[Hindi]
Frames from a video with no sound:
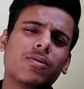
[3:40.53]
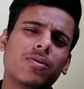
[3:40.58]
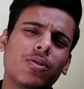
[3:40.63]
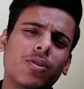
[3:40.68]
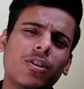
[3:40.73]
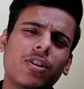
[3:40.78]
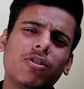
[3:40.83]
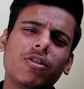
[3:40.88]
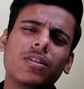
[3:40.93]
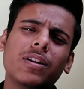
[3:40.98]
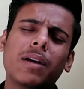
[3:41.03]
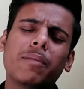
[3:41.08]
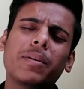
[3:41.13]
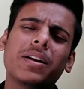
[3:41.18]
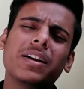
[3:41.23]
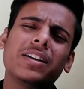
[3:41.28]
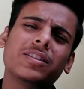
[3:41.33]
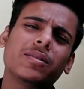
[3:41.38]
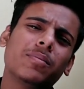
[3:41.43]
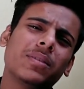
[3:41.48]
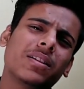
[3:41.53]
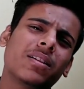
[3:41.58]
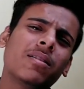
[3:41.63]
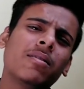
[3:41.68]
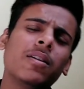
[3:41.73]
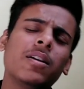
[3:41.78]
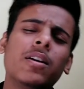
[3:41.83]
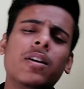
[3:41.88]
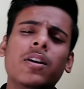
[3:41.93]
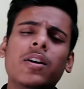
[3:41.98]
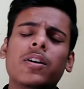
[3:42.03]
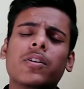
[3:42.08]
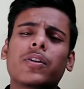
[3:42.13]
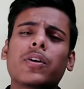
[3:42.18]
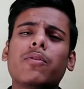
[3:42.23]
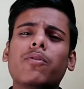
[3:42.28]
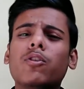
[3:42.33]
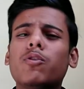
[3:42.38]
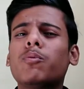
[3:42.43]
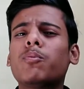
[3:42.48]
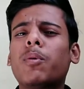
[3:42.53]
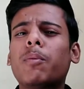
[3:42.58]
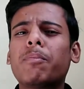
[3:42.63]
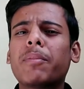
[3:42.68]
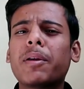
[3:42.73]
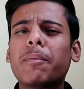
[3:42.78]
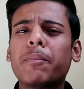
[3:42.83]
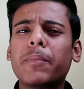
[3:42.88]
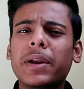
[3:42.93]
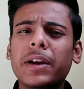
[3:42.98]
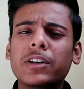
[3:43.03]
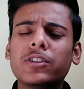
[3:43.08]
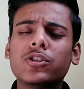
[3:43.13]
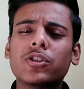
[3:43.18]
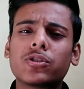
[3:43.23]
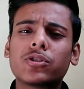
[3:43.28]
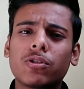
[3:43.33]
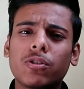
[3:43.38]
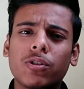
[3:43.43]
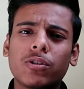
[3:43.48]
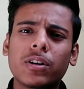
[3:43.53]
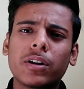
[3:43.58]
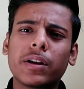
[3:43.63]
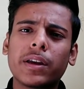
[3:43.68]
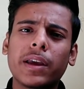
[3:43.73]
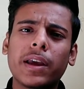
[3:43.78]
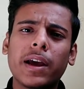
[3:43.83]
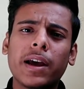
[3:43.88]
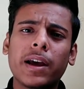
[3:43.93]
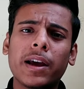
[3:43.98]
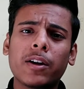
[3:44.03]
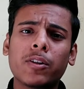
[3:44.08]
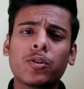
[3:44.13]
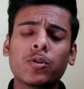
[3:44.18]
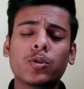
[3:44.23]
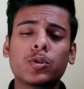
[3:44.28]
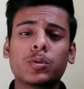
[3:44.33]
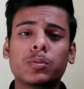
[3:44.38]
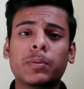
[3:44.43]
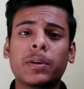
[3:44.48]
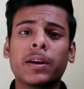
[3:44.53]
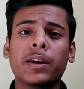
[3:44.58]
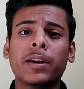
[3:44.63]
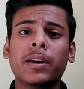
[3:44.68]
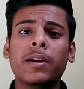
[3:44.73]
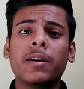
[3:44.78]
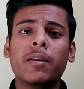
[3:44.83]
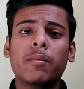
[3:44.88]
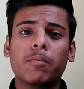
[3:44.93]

फुली कंटेमिनेशन मतलब कि वो हमने मीट जो स्लोटर किया है उसमें